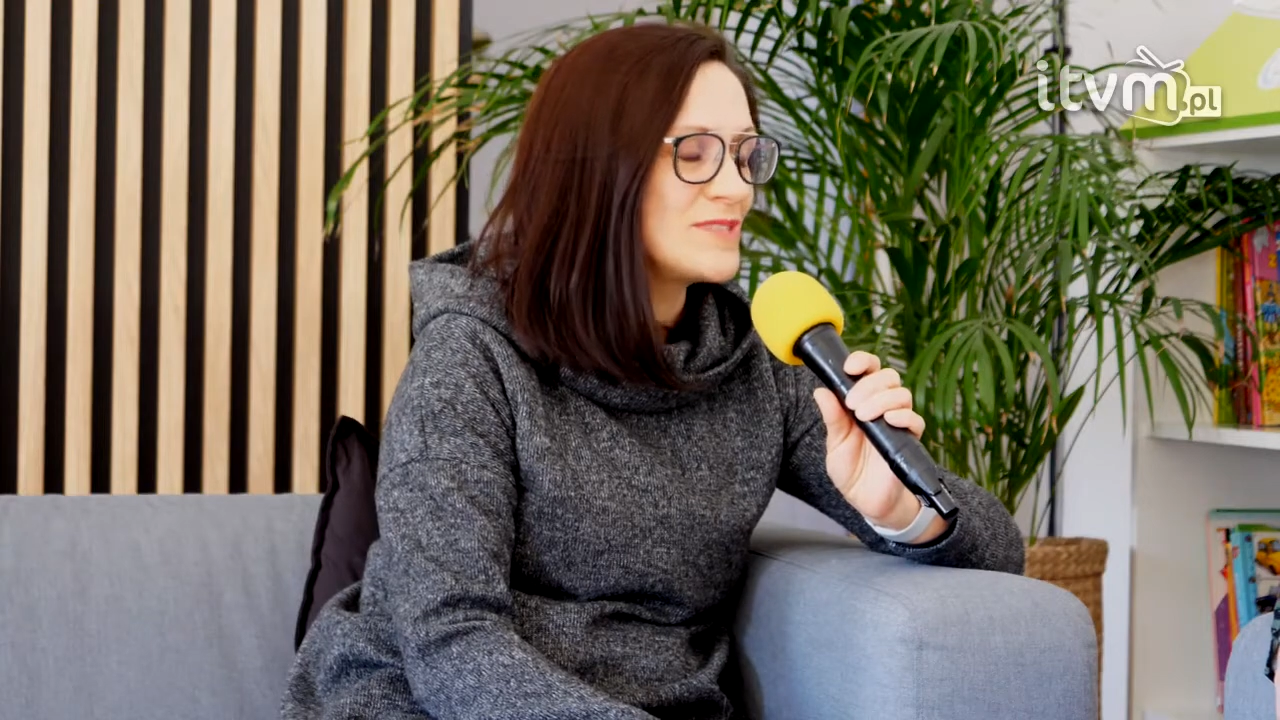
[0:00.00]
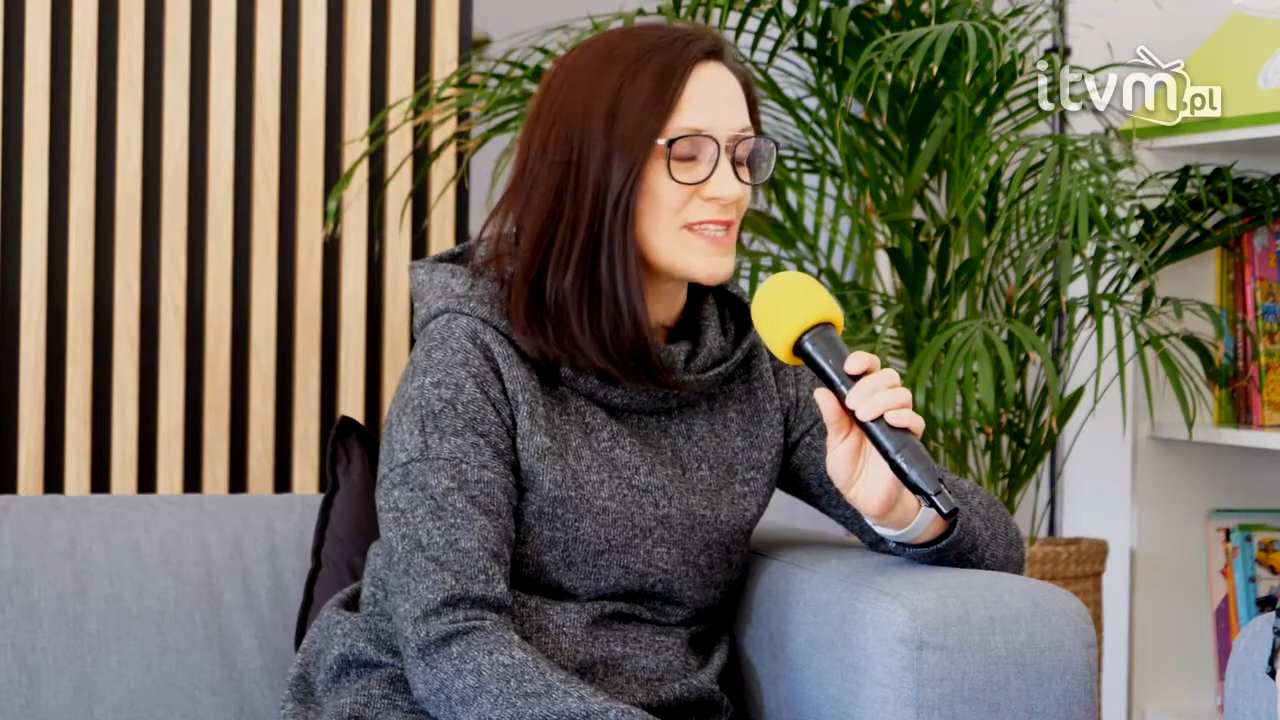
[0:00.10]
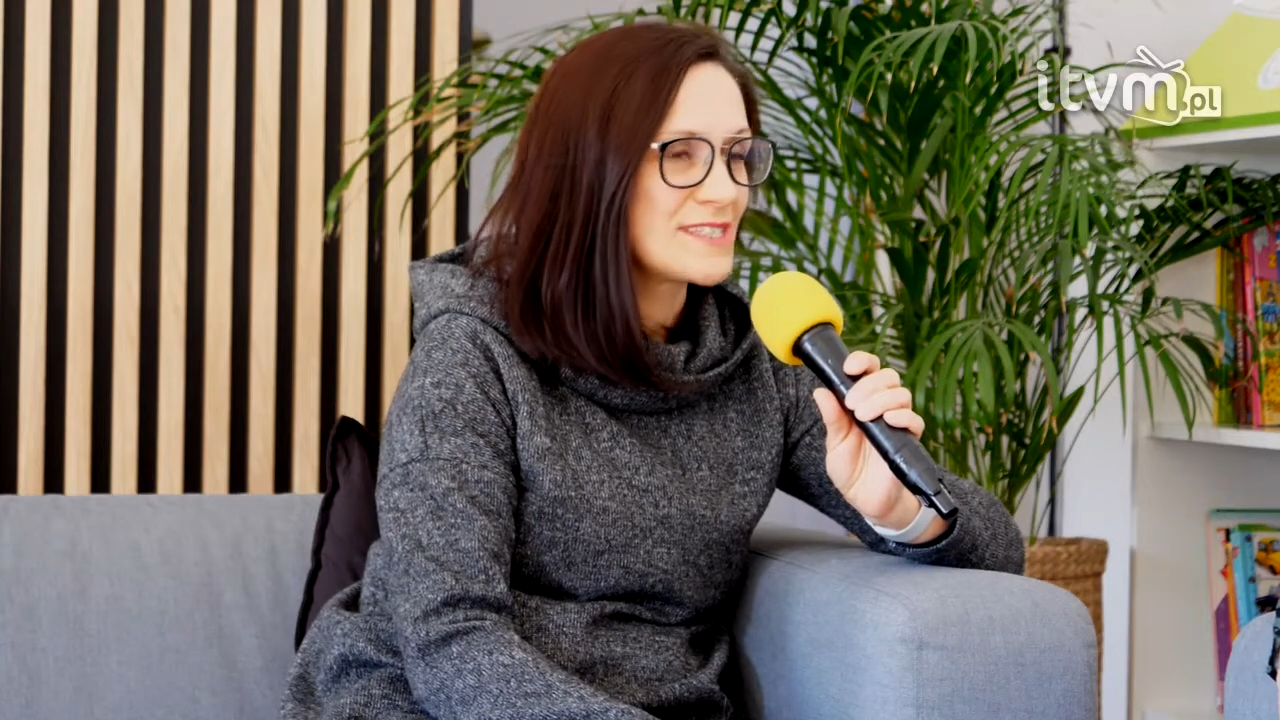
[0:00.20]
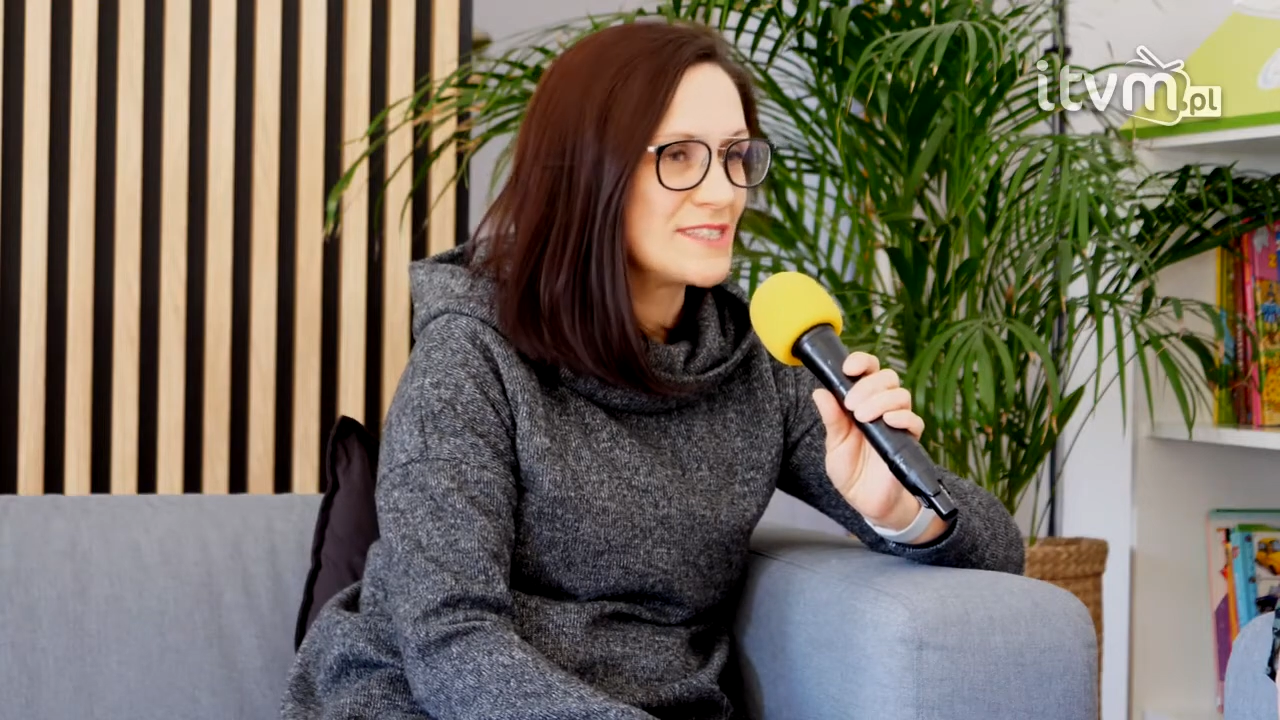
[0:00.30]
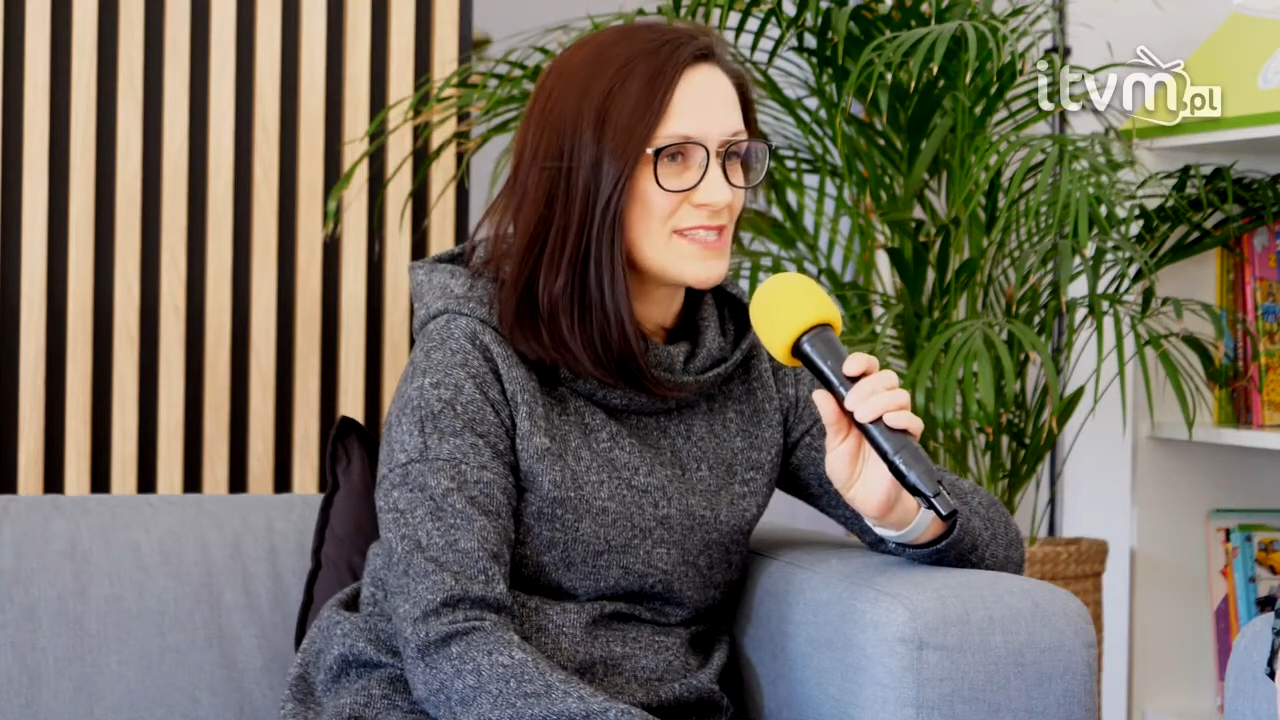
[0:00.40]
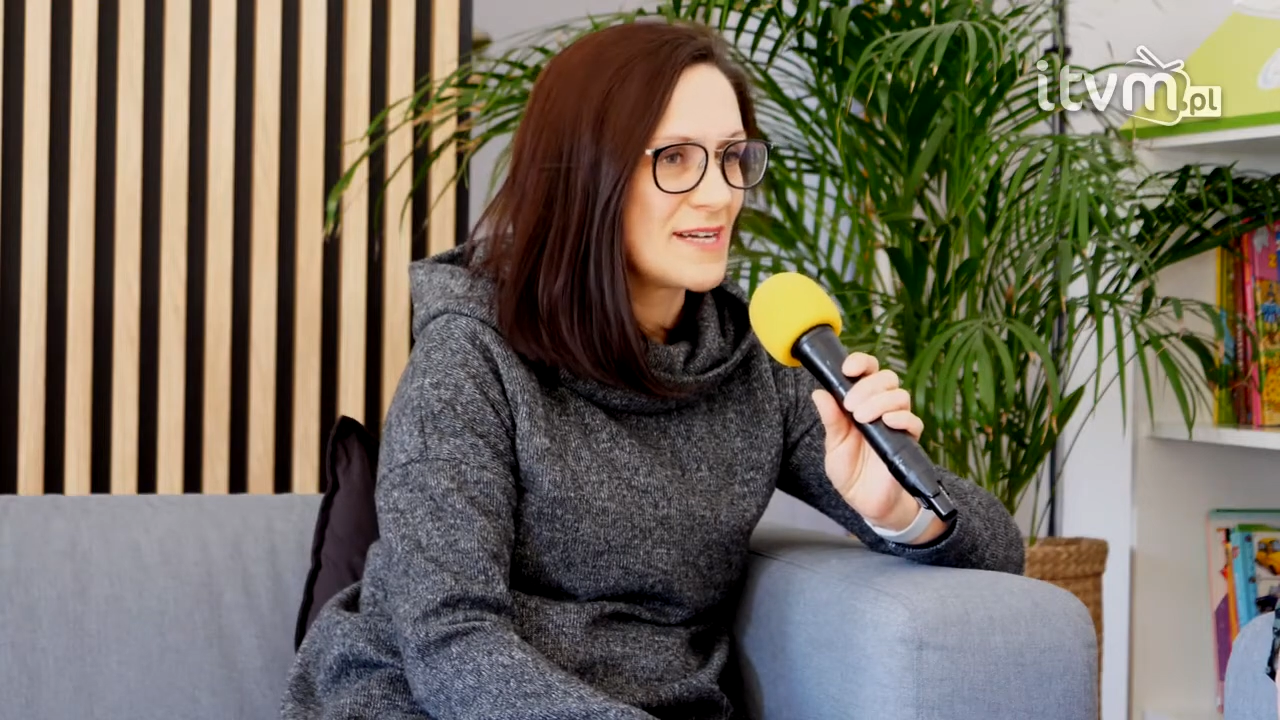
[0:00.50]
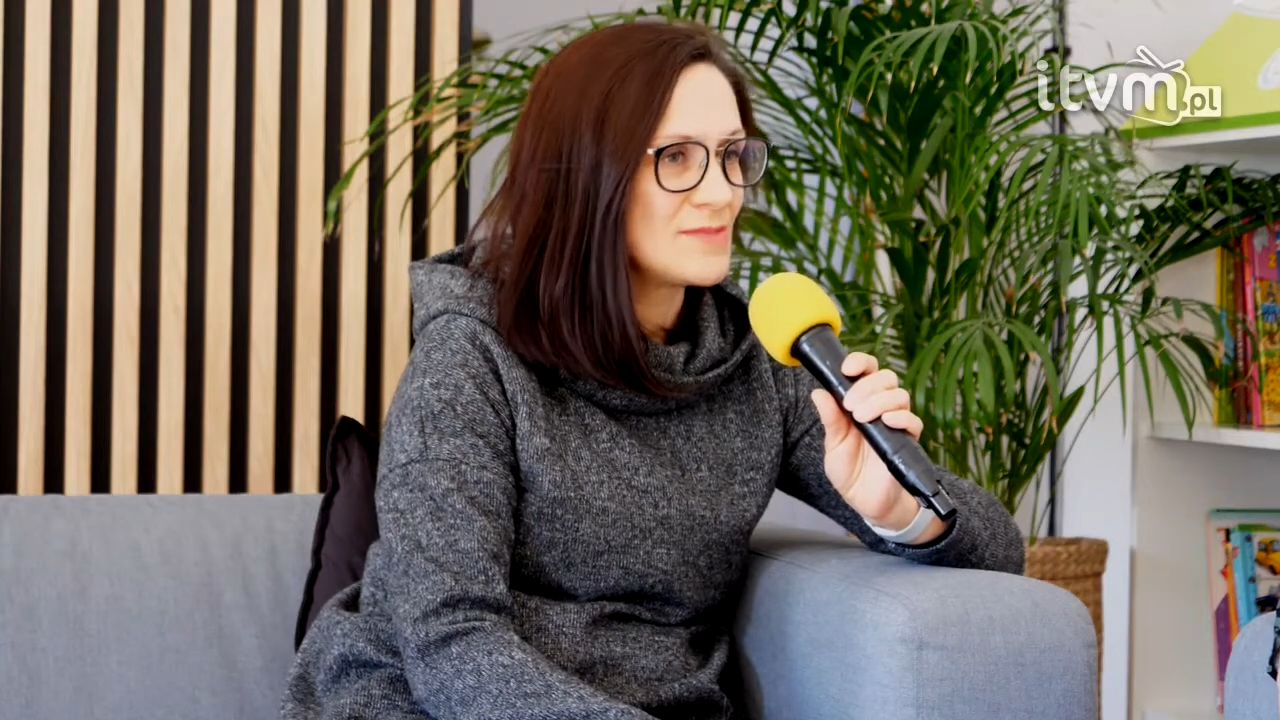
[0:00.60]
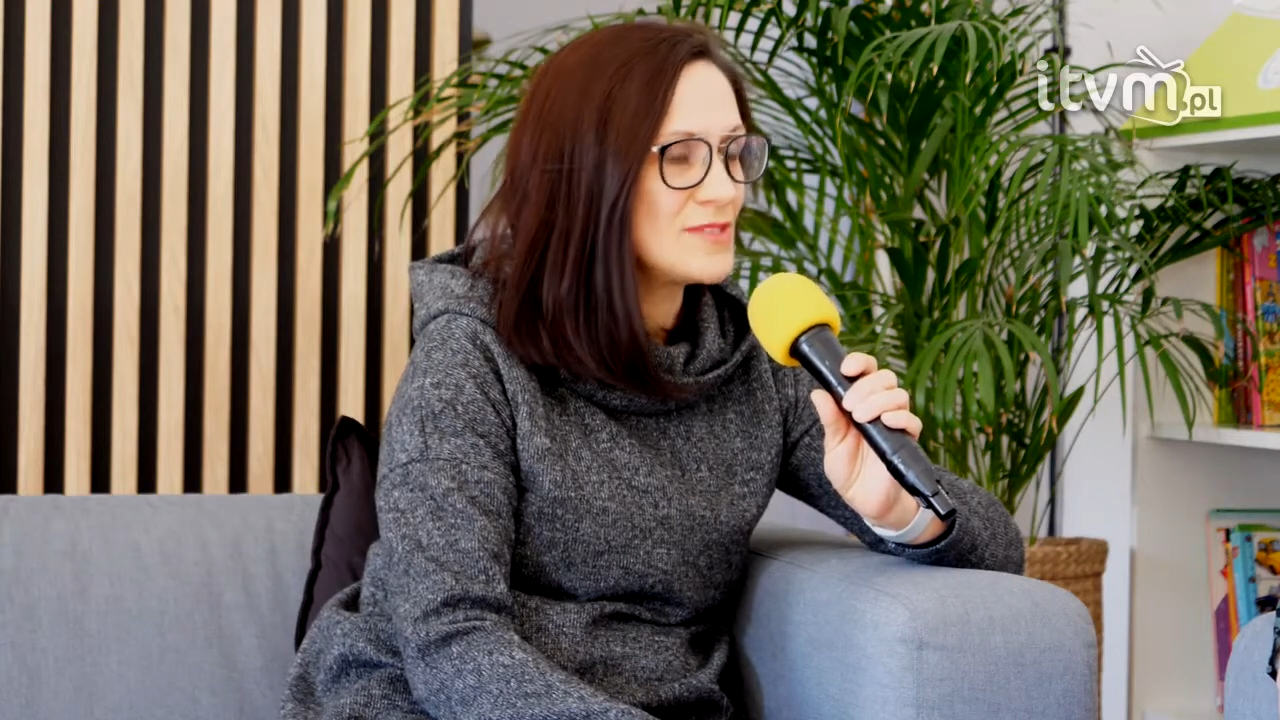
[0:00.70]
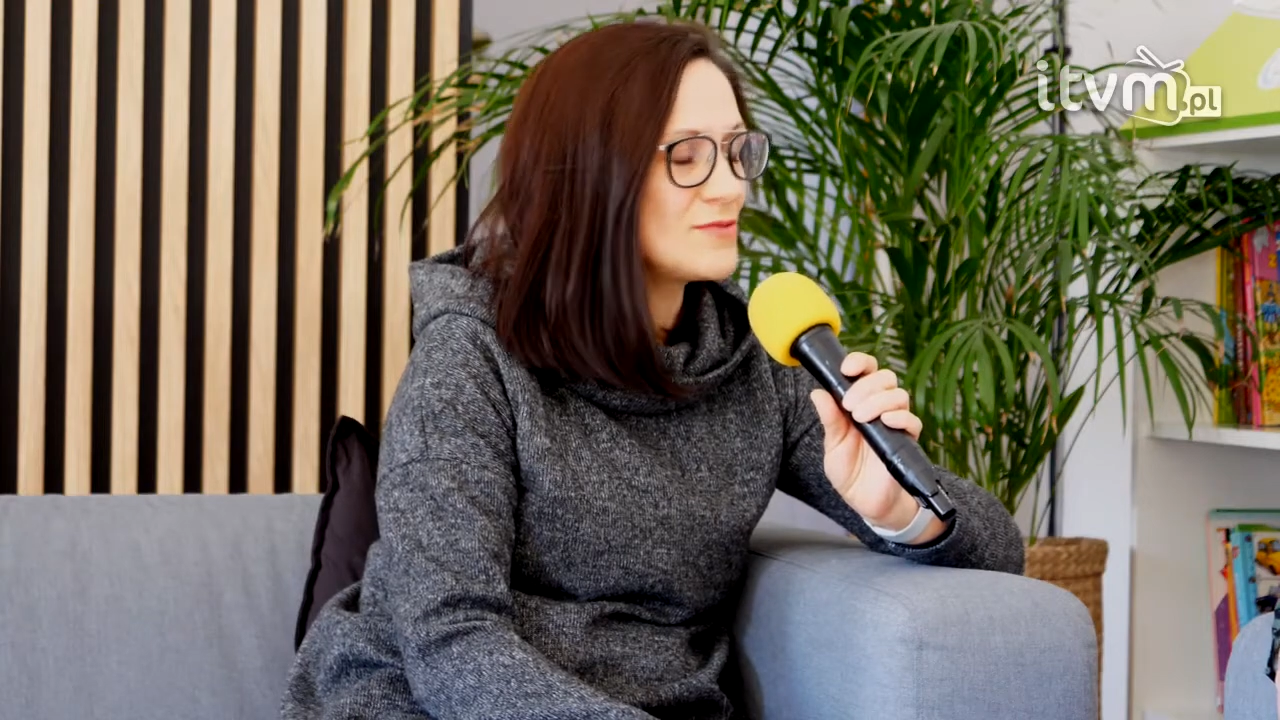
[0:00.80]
technikami,